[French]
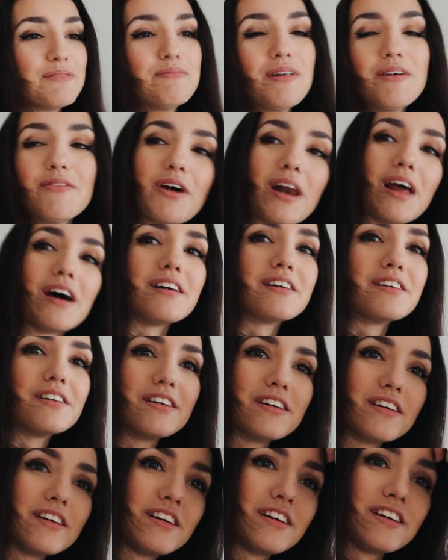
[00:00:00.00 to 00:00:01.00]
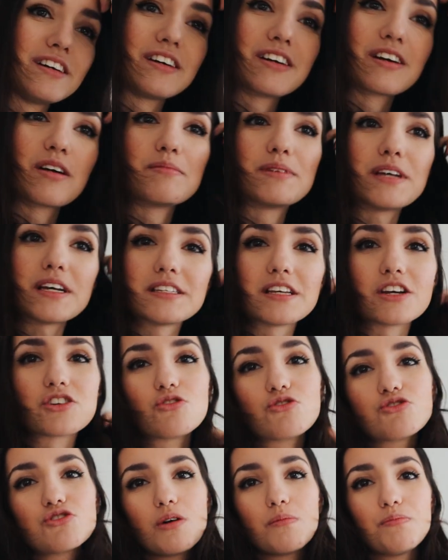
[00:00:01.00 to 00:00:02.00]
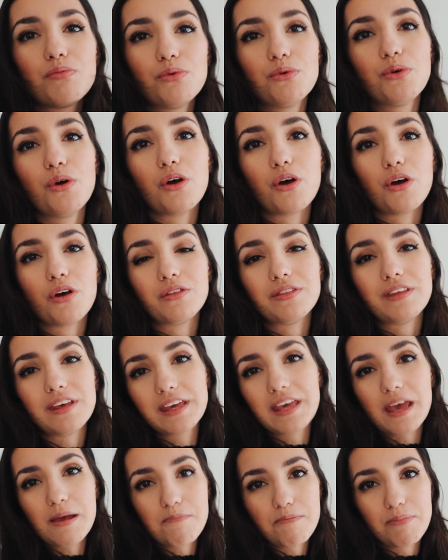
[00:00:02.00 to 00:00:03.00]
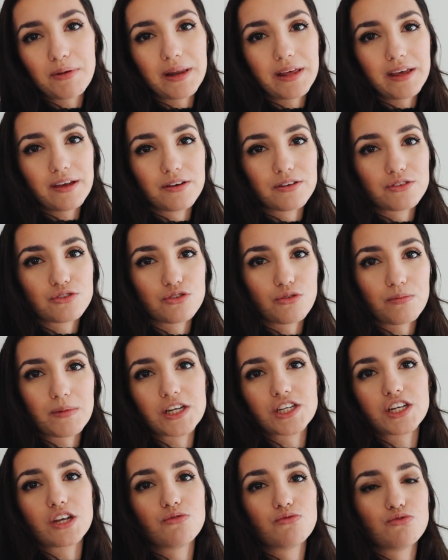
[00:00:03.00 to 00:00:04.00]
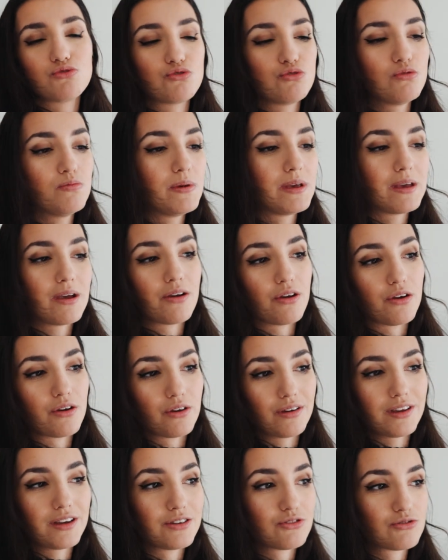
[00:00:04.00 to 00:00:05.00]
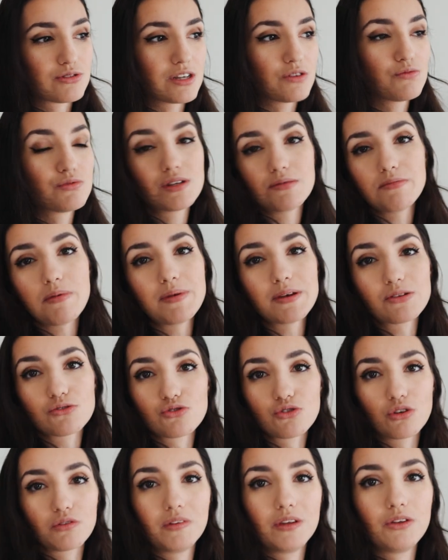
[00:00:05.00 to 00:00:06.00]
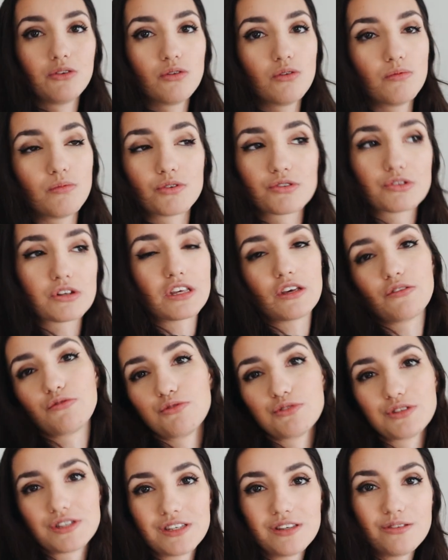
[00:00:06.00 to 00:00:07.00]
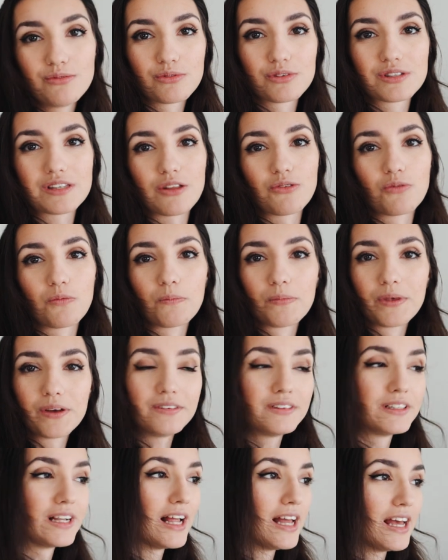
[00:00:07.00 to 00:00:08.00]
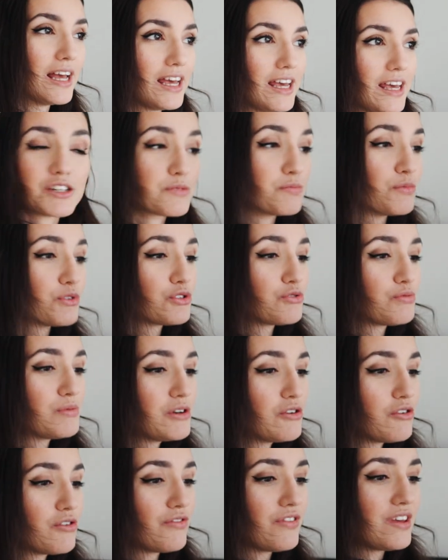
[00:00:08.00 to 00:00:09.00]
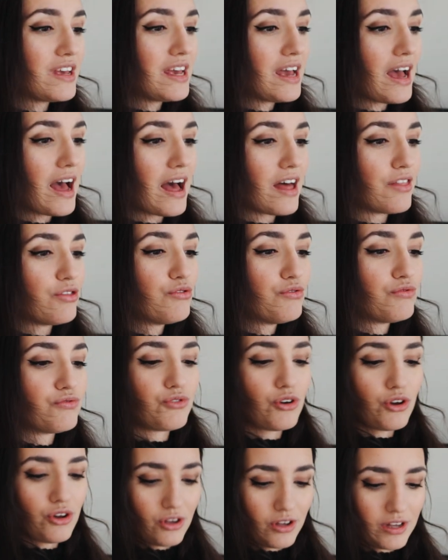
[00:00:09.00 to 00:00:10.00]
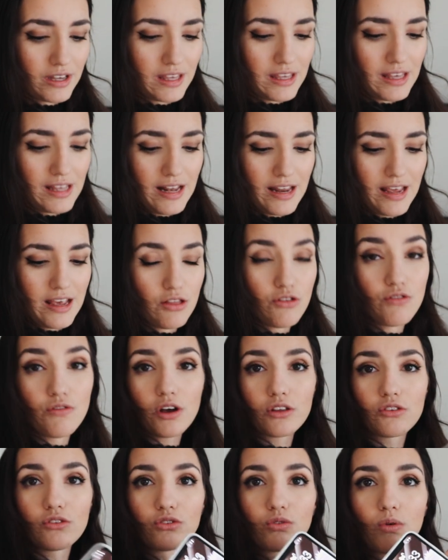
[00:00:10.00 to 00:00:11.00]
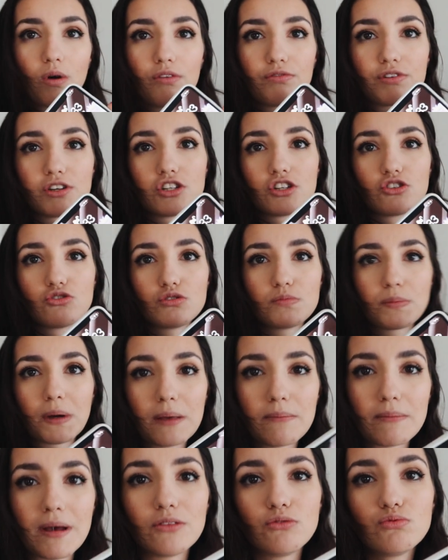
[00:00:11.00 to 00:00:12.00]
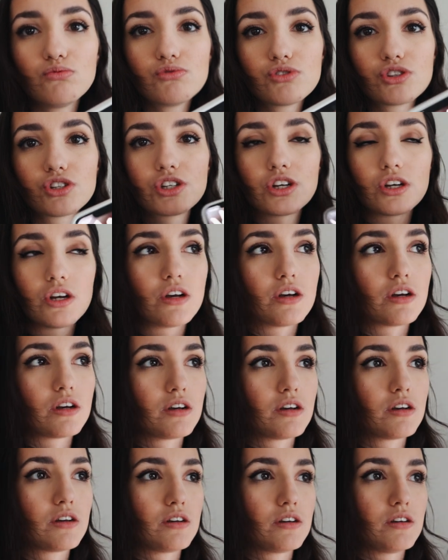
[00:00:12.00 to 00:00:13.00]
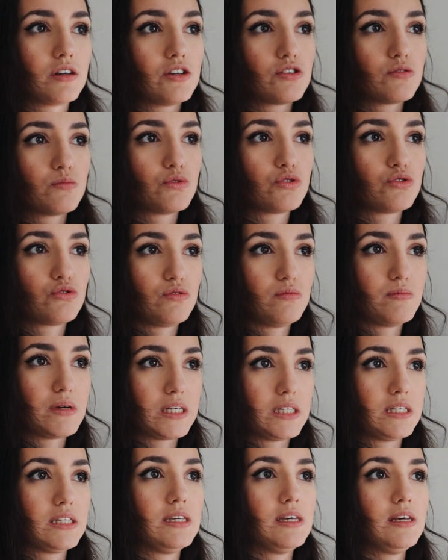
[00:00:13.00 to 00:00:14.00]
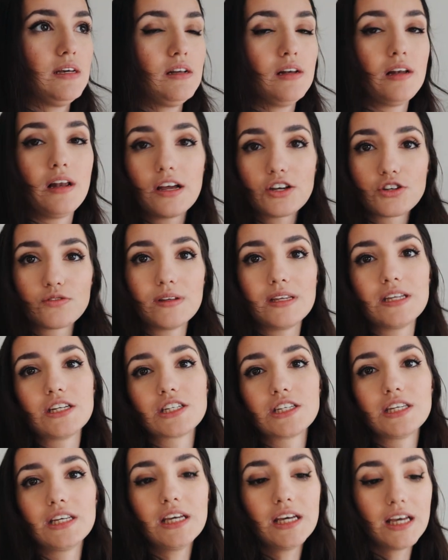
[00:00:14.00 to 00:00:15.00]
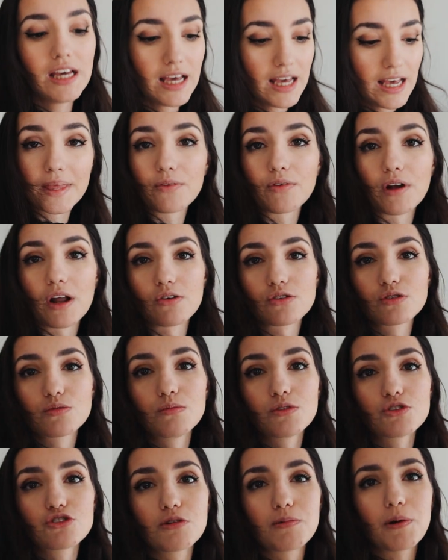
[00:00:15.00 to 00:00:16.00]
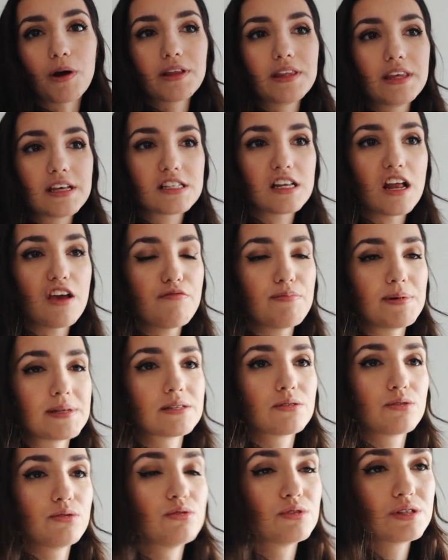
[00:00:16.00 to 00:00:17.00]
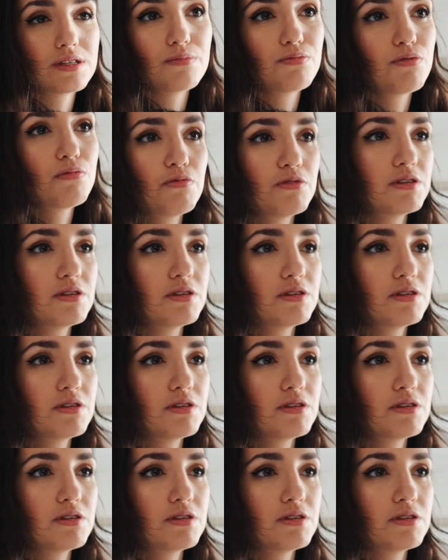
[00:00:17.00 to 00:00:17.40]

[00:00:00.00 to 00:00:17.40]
mais voilà, euh, comme ça, ça change un peu euh, des gameplays euh, sur ma chaîne YouTube et, je sais que vous aimez bien ce genre de vidéos, moi je kiffe aussi, donc ça tombe bien. Je me suis levée à 9h, il est 9h33 en fait, j'ai juste pris ma douche et je me suis maquillée. Là je vais déjeuner. voilà, en ce moment je reprends Agnès Live parce que c'est plus